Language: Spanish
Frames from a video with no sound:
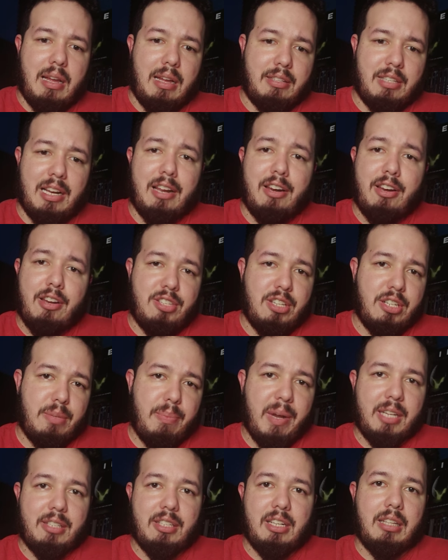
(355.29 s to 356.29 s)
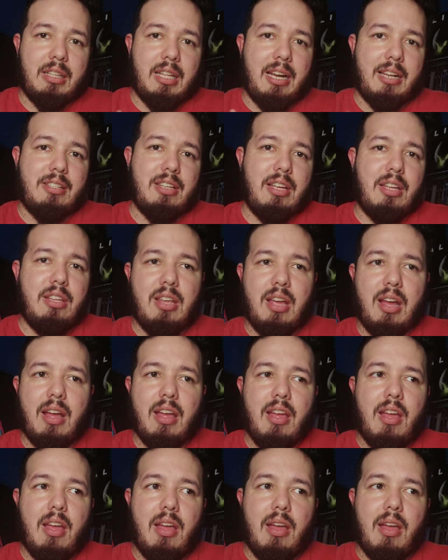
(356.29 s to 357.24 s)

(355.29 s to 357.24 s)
A hacer el research para hacer esta reseña,